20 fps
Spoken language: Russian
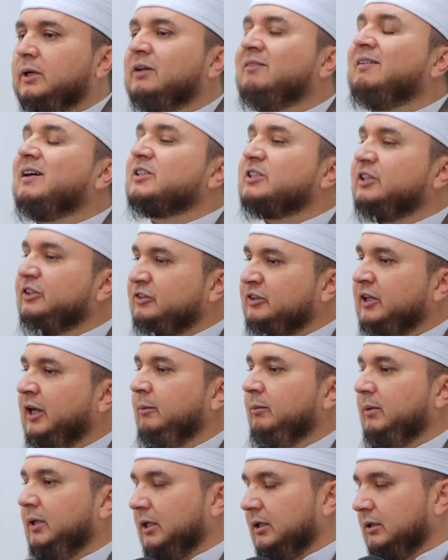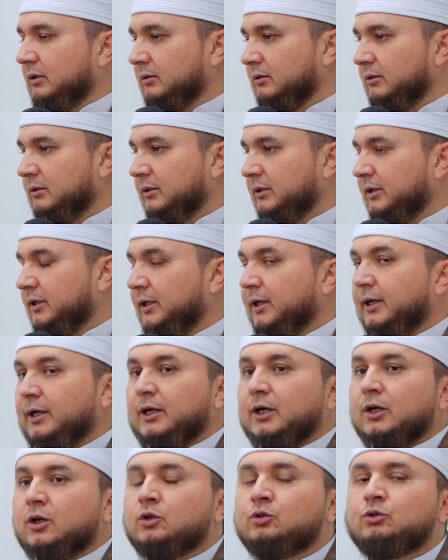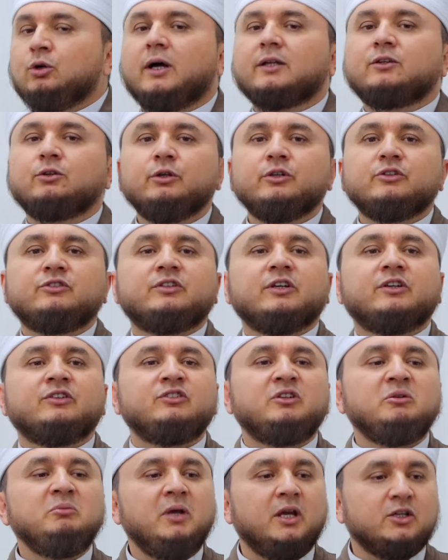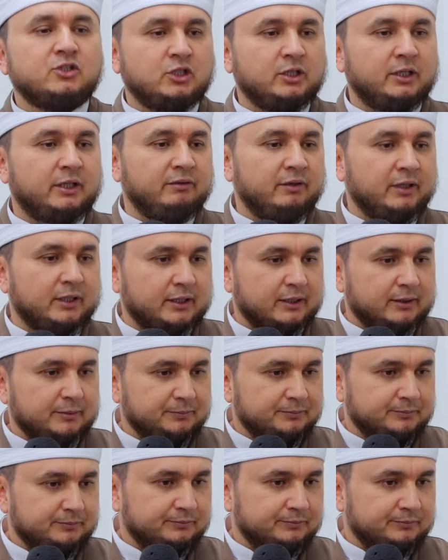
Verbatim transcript: и ваши семьи. Кто относится к семье человека?